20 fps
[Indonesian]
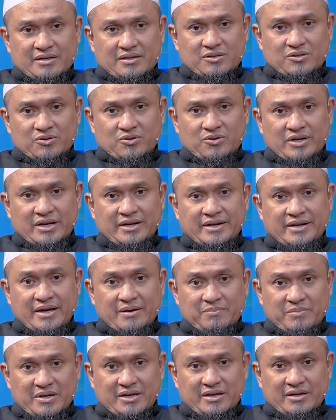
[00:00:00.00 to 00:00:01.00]
seorang
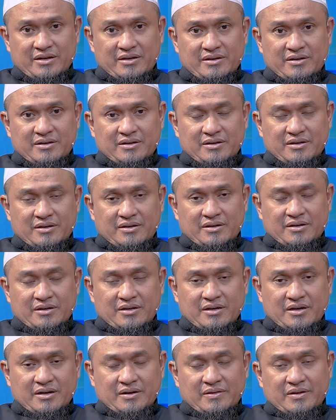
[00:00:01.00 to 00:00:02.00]
Nabi
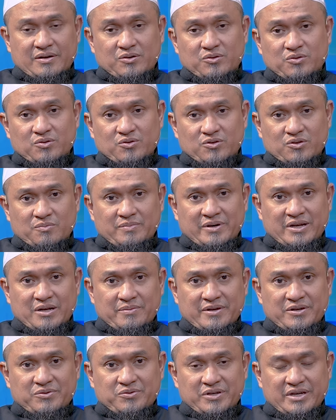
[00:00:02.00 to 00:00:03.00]
yang Allah utus kepada
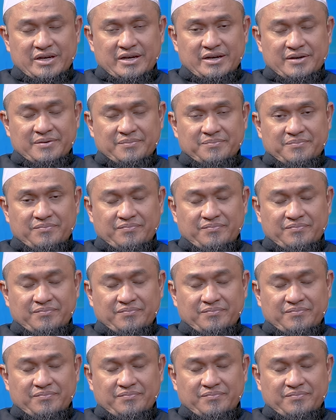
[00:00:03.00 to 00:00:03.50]
manusia.